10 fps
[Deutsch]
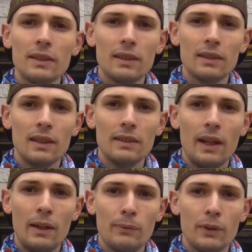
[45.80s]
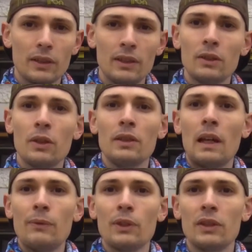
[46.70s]
ist das ganz einfach. Ihr könnt
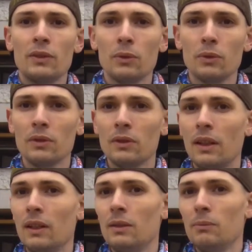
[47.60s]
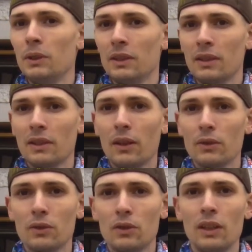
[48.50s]
einfach die Dosen ein bisschen
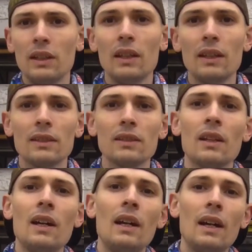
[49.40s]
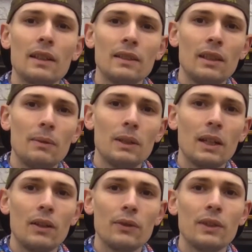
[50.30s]
draußen stehen lassen, achtet aber
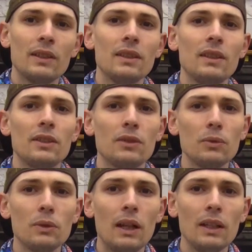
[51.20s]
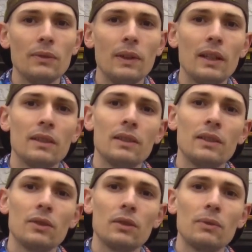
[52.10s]
darauf, dass sie nicht zu kalt werden,
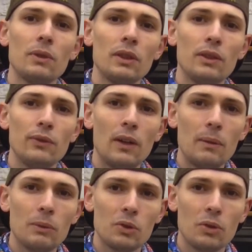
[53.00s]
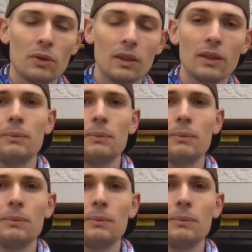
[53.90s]
denn sonst wird euch die Farbe stockig.